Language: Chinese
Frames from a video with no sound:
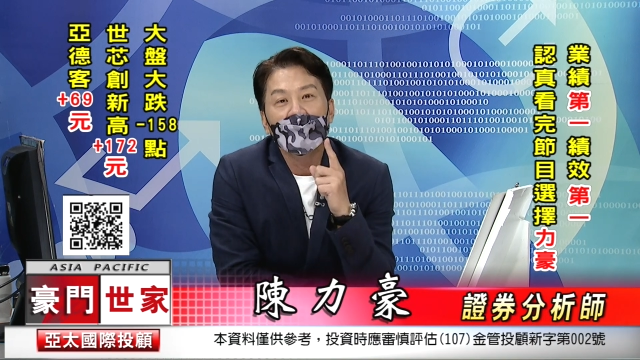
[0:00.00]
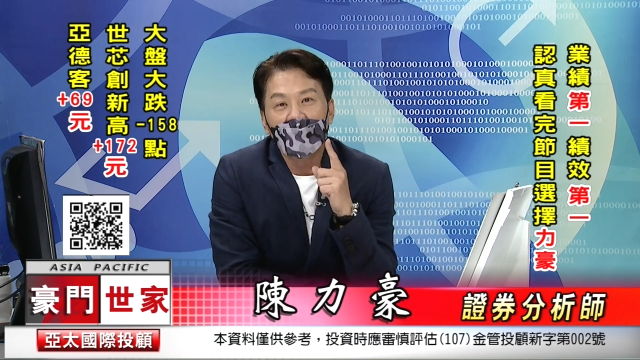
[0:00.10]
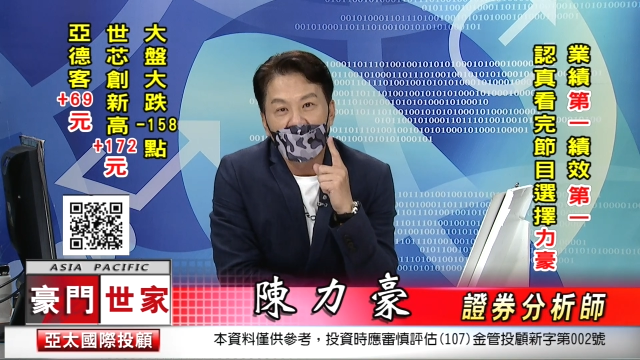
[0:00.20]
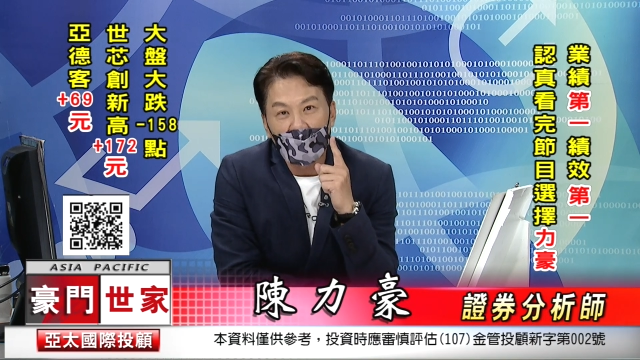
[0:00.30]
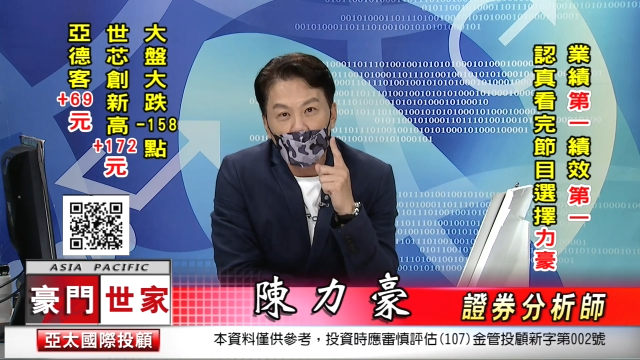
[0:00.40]

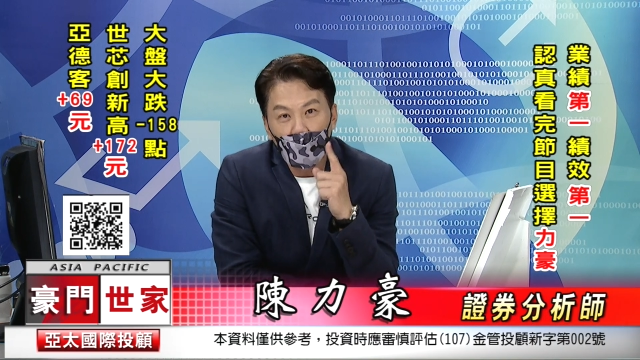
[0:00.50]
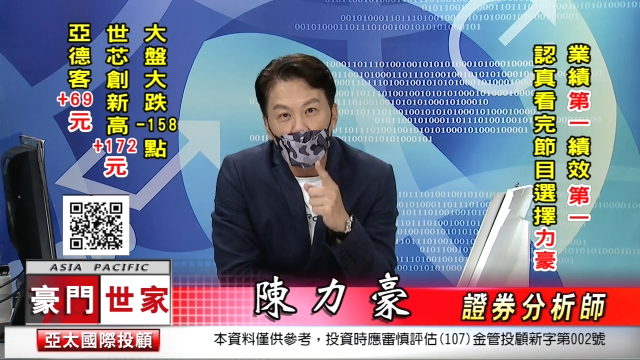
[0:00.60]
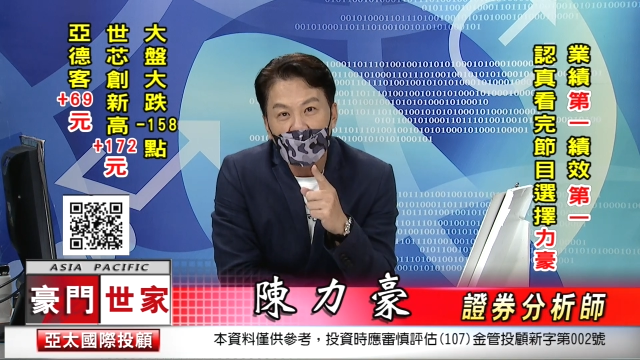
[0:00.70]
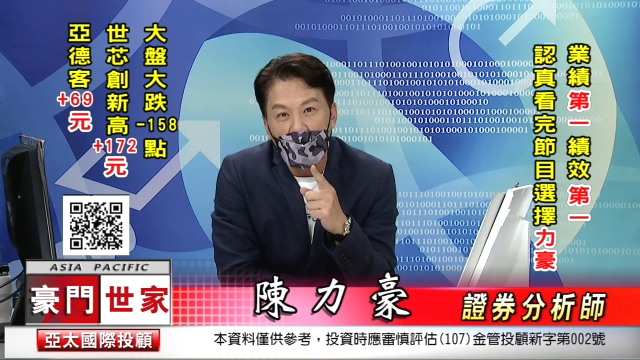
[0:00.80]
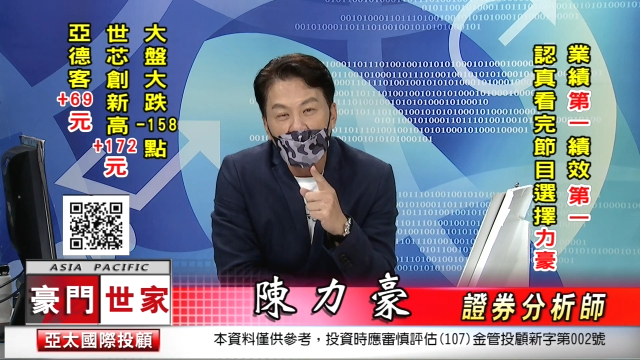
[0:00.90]
你的
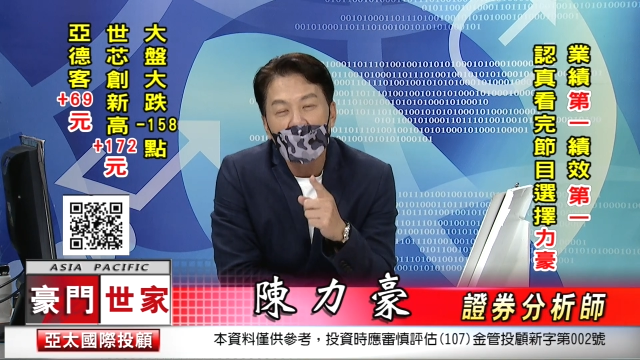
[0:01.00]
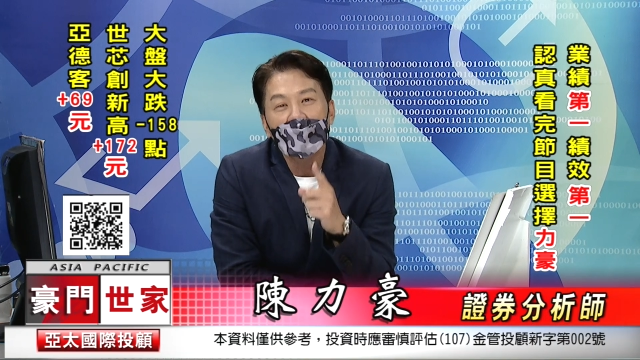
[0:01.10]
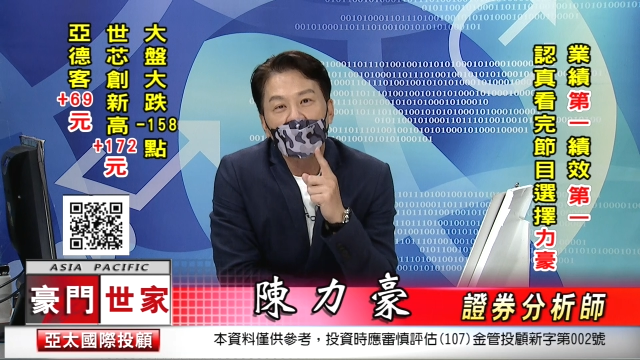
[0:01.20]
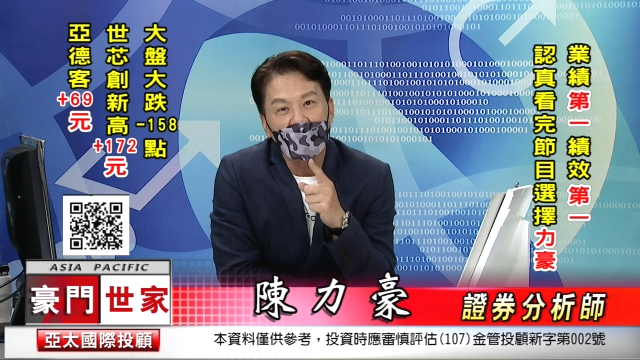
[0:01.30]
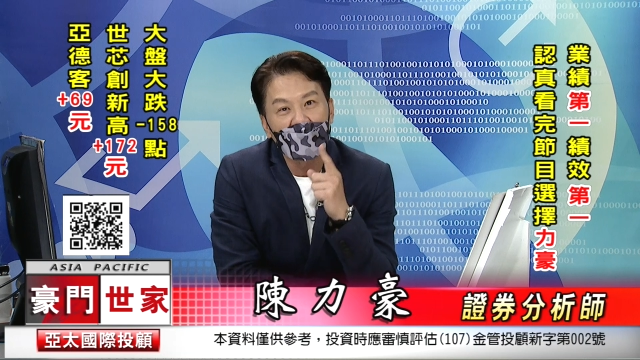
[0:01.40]
初衷
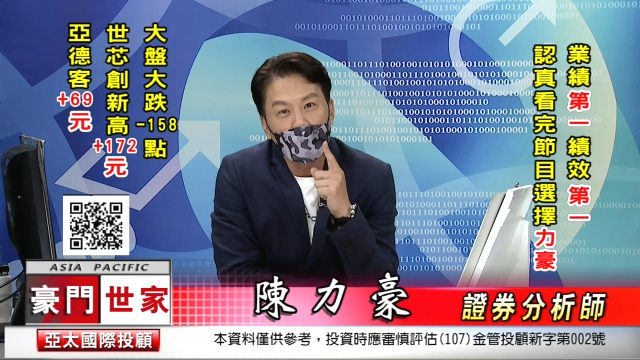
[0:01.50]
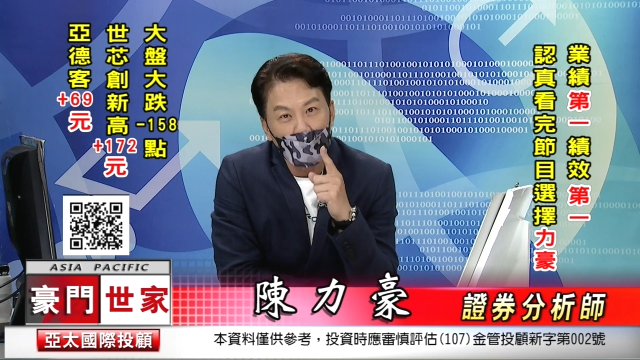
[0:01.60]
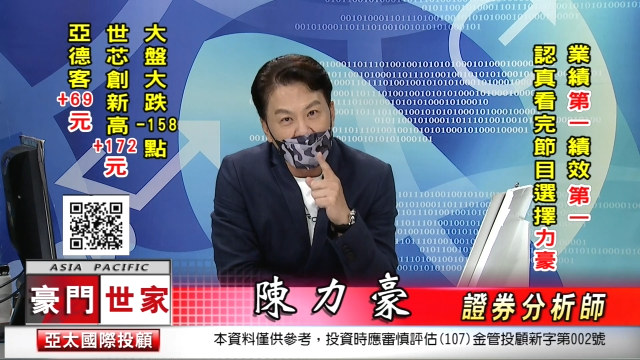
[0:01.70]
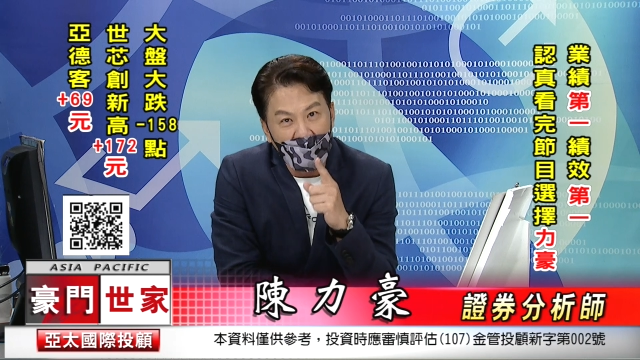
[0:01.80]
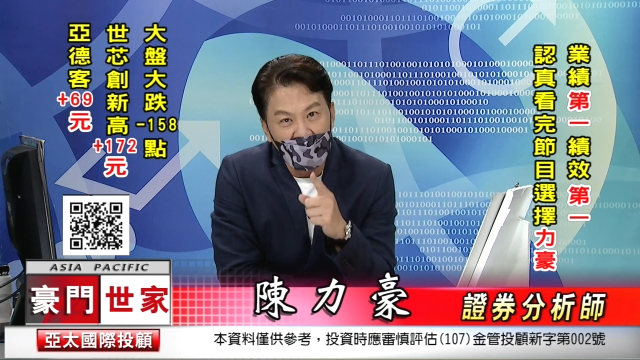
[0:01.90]
就是要
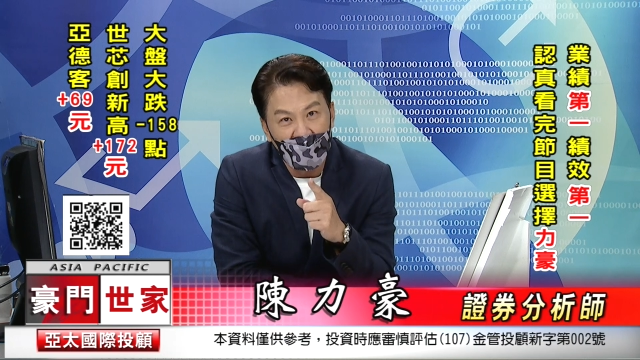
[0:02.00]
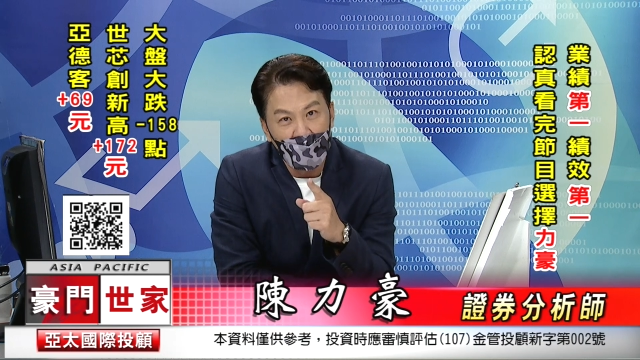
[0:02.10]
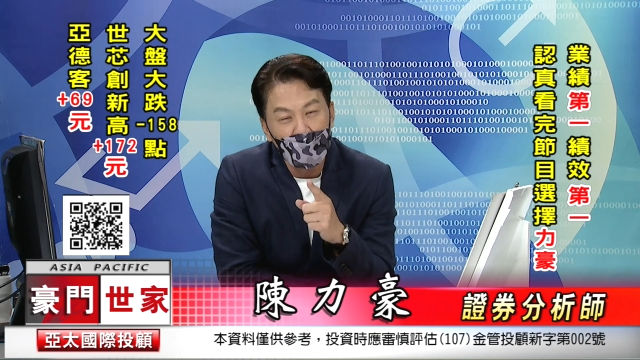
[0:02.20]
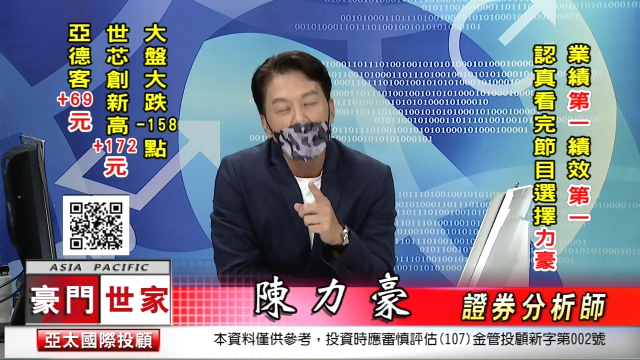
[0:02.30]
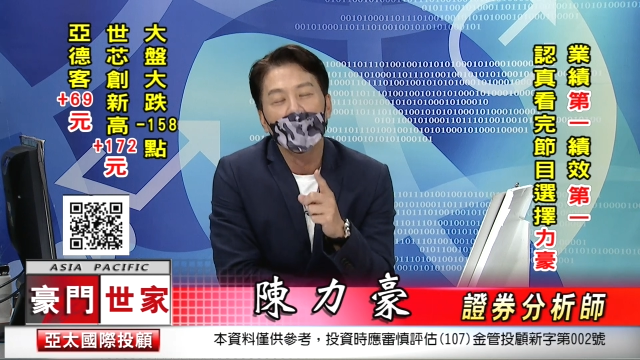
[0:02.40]
赚大钱。